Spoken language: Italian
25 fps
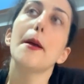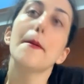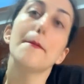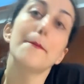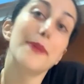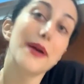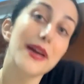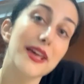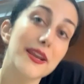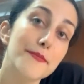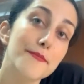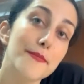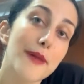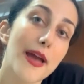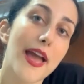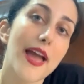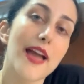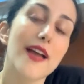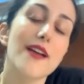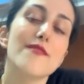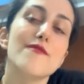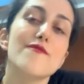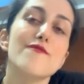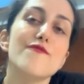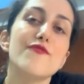per
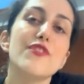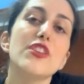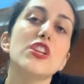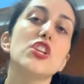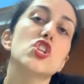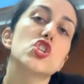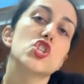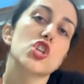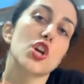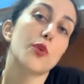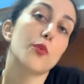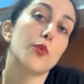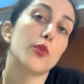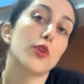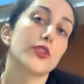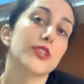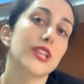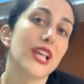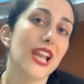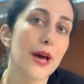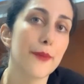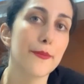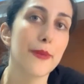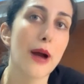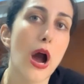me vince quello
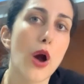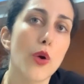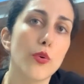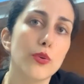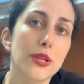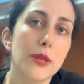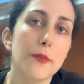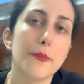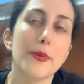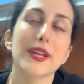della Bauli,